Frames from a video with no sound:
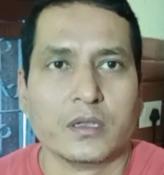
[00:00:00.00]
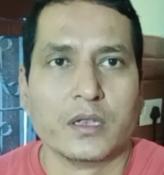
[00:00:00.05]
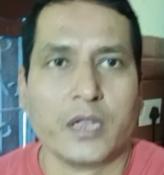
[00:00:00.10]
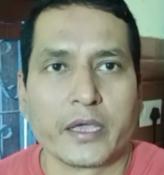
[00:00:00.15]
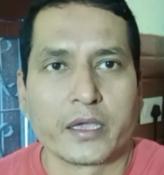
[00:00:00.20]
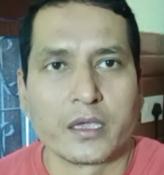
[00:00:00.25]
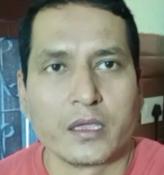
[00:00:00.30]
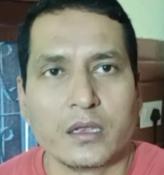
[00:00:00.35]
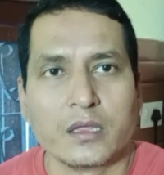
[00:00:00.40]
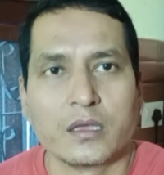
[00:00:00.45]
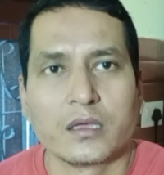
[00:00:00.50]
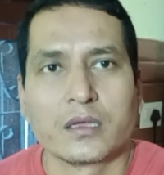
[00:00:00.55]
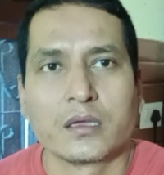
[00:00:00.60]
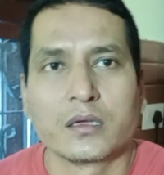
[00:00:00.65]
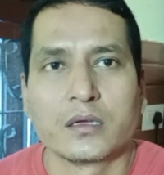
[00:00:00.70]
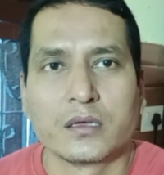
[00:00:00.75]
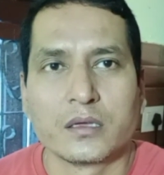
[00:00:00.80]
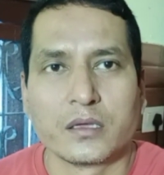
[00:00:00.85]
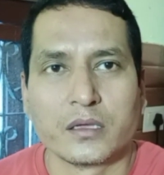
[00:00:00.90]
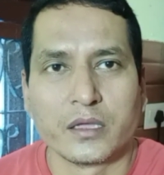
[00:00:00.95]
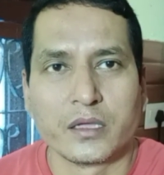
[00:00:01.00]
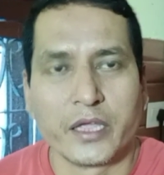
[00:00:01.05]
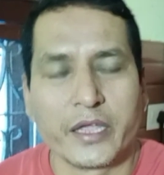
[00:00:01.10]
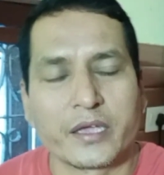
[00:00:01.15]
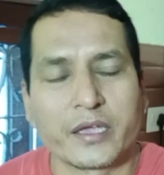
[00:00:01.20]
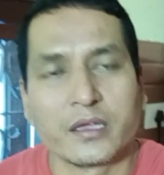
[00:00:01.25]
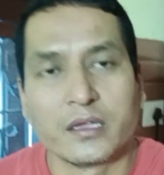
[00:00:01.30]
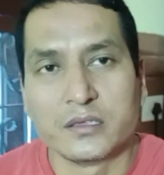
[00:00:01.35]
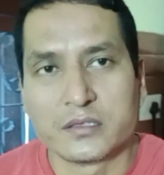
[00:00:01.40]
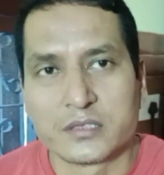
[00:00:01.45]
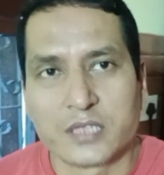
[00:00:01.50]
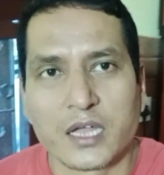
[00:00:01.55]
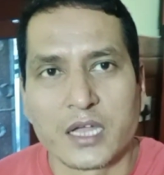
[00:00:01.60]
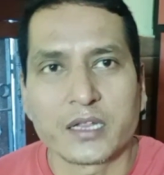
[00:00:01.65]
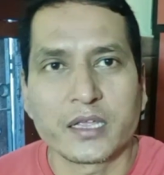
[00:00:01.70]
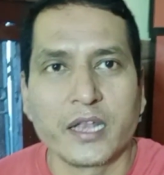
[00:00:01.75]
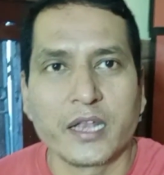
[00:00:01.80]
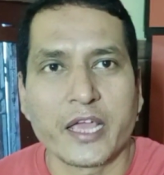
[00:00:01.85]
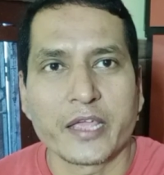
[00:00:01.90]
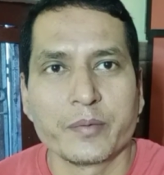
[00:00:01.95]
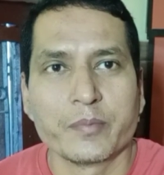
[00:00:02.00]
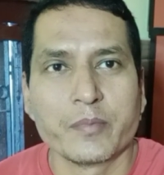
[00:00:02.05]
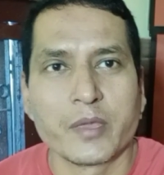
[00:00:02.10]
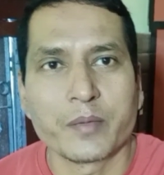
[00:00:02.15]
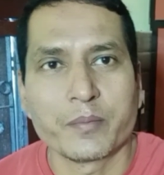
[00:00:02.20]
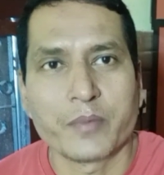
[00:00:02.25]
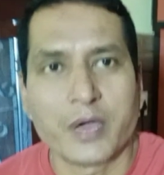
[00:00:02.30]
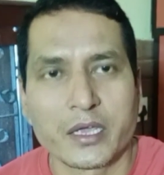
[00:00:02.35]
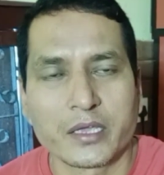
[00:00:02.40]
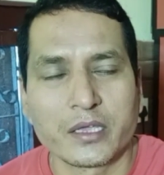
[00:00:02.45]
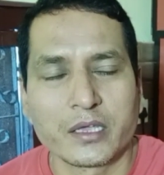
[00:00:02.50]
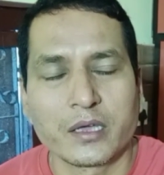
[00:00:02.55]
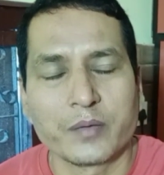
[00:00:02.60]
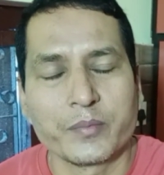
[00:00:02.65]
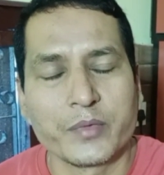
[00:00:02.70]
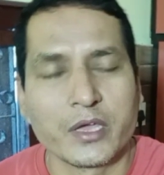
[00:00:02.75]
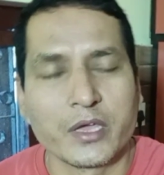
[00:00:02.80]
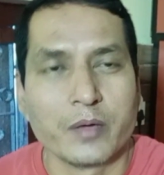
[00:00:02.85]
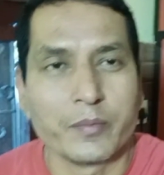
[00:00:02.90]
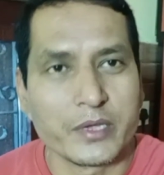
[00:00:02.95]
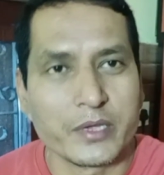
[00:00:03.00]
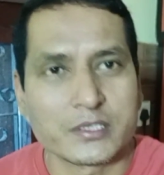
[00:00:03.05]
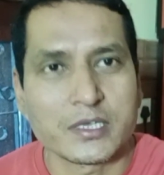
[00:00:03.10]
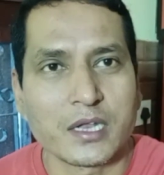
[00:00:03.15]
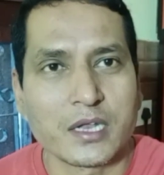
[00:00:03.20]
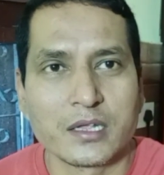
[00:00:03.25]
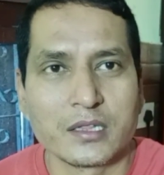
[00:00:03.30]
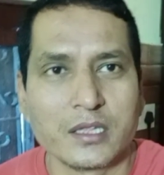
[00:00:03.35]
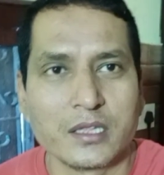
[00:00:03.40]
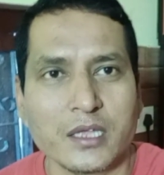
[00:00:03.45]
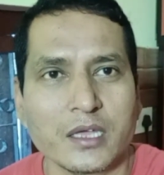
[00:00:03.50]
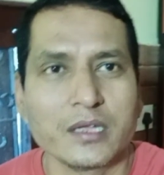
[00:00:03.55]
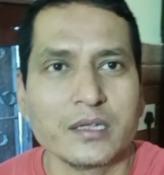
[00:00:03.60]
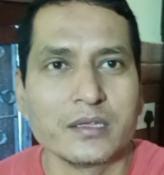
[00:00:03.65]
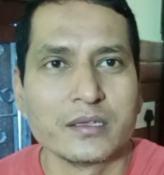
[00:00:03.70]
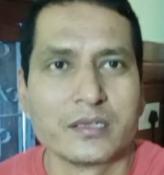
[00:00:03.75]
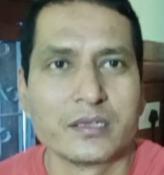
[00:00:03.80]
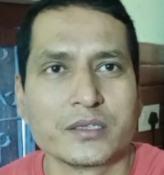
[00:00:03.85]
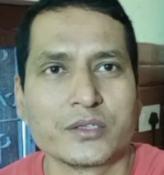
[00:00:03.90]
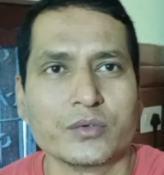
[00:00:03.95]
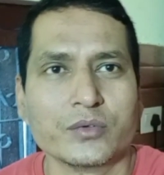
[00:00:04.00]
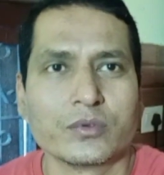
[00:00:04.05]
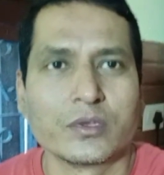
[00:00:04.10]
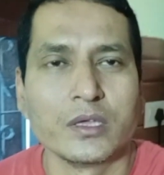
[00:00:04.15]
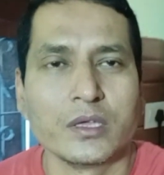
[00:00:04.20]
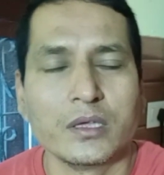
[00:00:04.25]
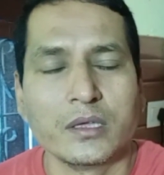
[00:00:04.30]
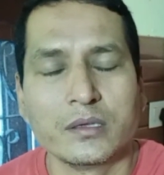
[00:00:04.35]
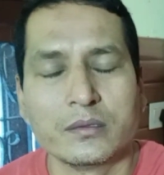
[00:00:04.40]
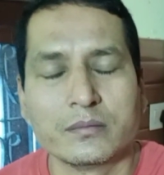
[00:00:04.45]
लेकिन एक इंसान के लाइफ में माँ की कमी हमेशा रहती है क्योंकि